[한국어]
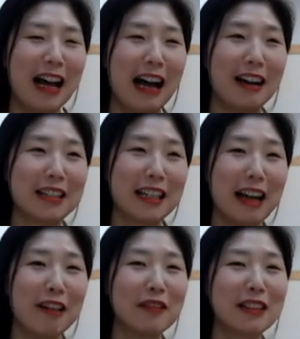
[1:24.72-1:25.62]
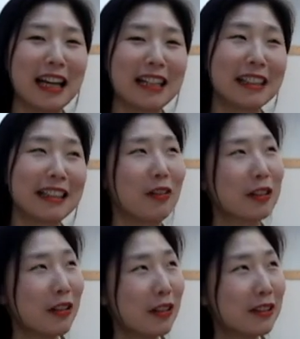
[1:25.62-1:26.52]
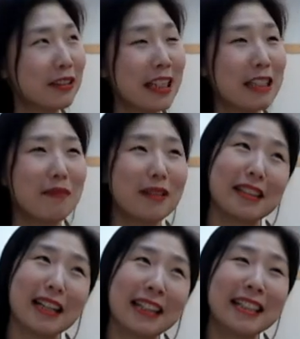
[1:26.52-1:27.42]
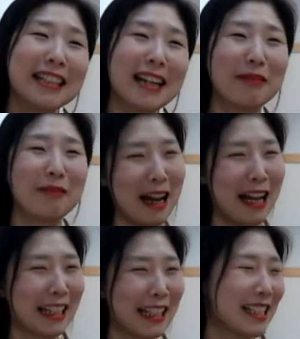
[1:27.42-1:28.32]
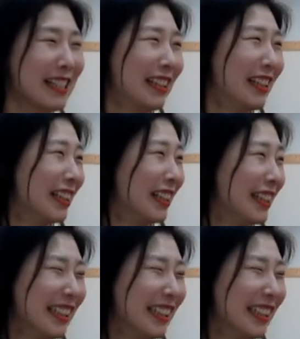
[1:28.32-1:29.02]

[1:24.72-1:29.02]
아, 제가 한번 다시 어떤 레시피를 짰는지 한번 봐야겠어요.